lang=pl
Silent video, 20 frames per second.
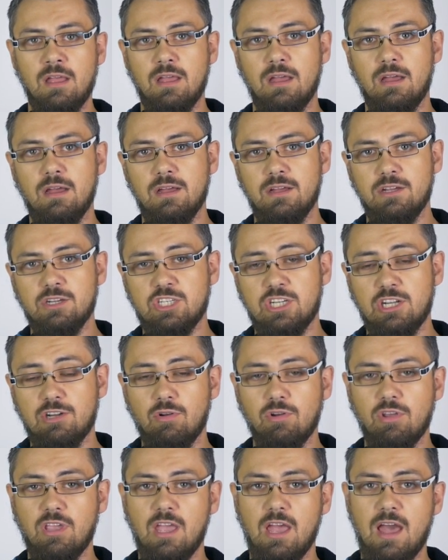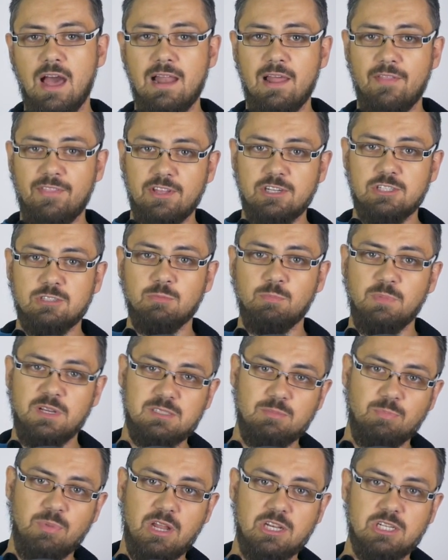e, szerokie, ale też
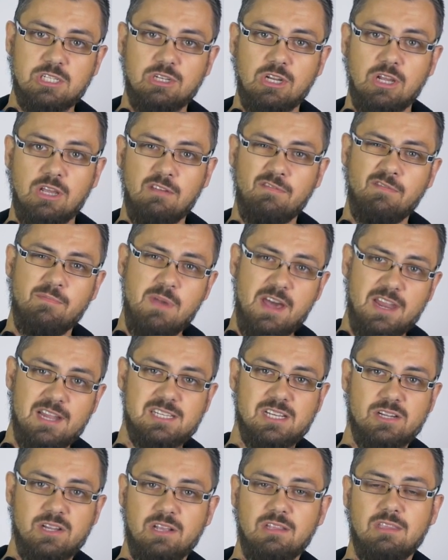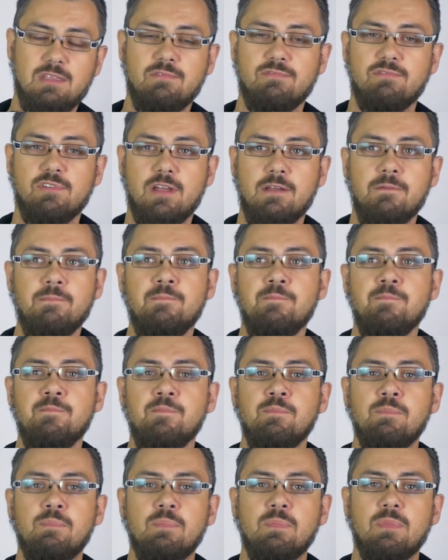bezpieczne i w miarę selektywne.
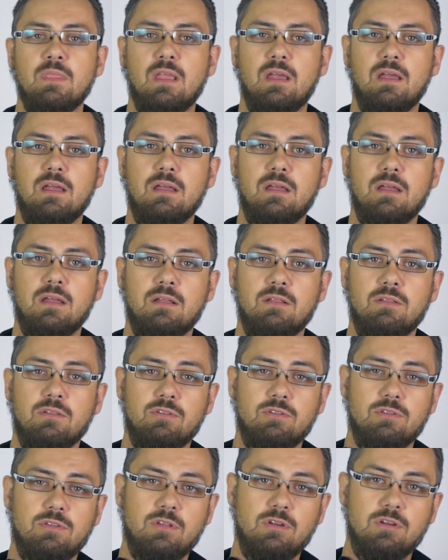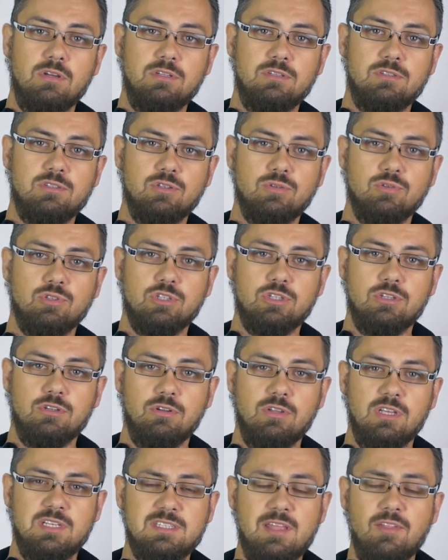E, no i cóż,
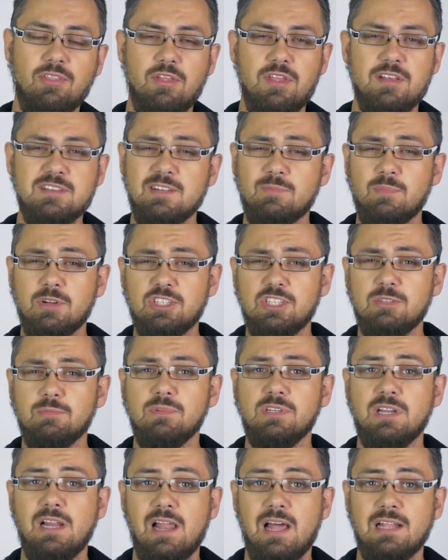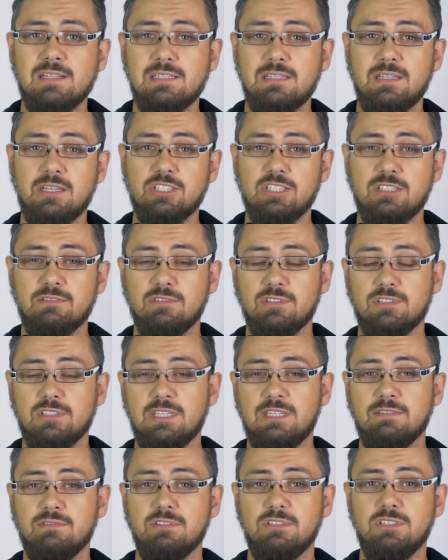no niestety nie zobaczymy relacji na żywo z
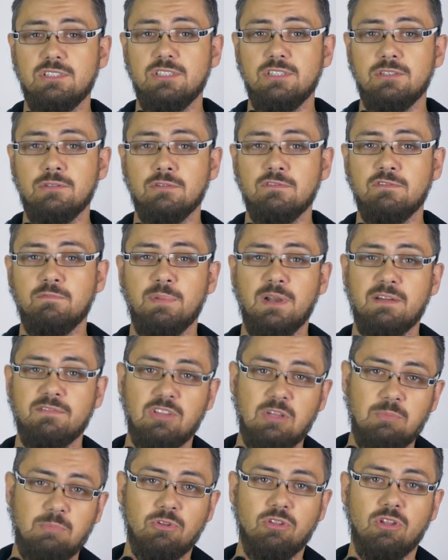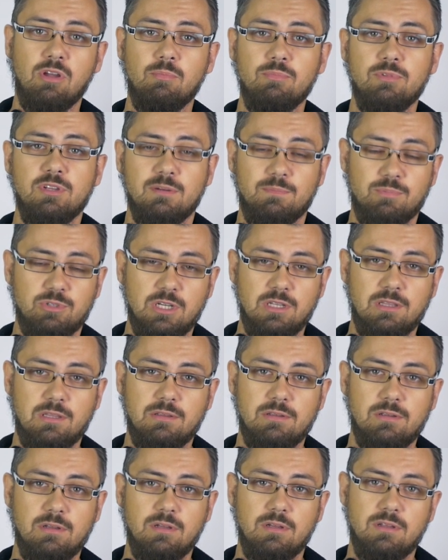tych wyścigów. Prawdopodobnie
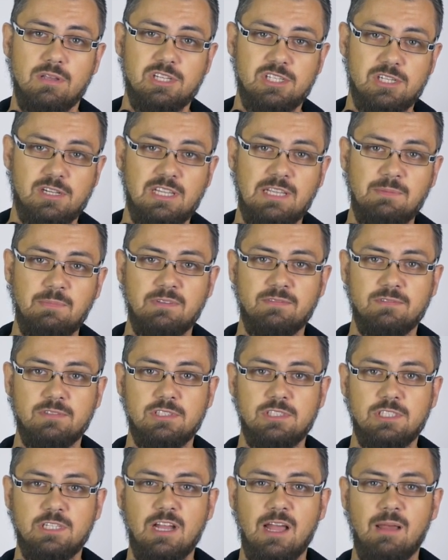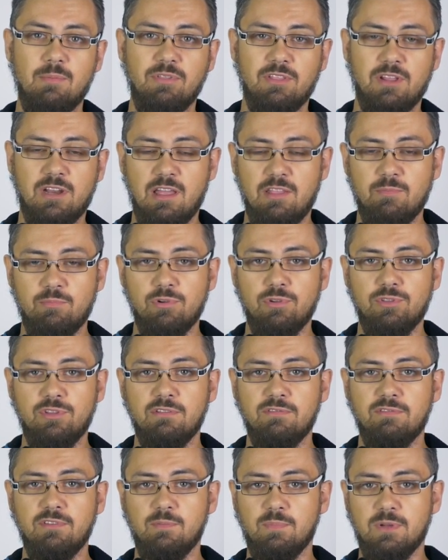przed e, niedzielnymi wyścigami na Red Bull
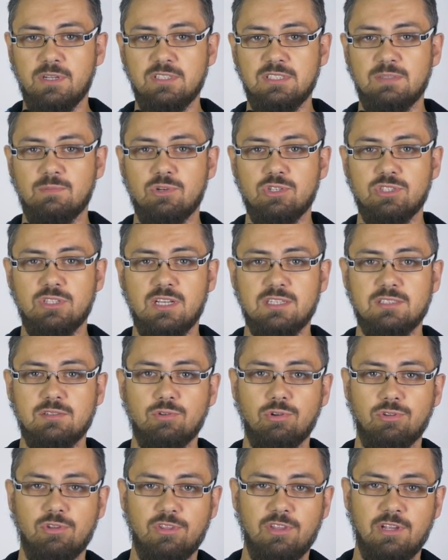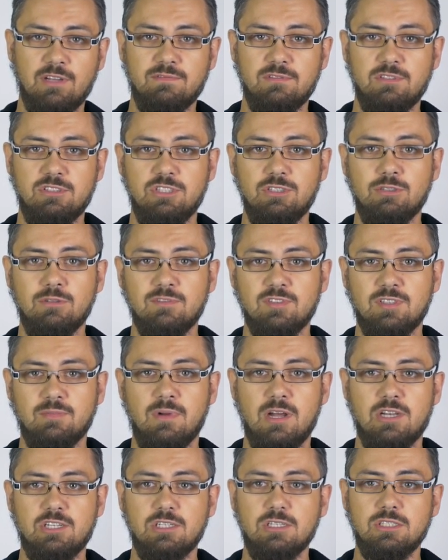TV będzie można skróty tych wyścigów
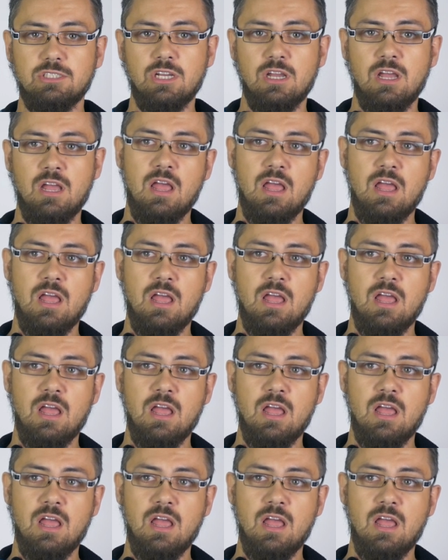zobaczyć